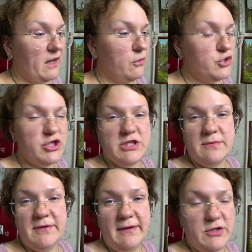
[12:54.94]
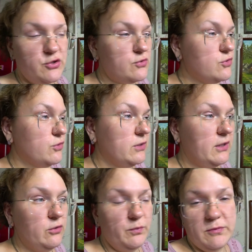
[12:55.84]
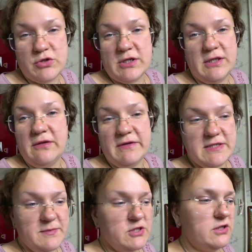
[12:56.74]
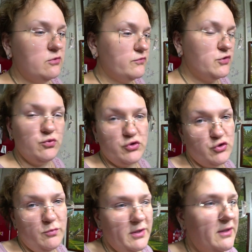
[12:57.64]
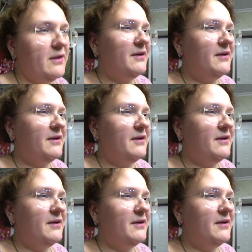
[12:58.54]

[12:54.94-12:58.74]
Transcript: очень сомневались, что что-то найдут, потому что когда 20 машин, ну, все уже собрано,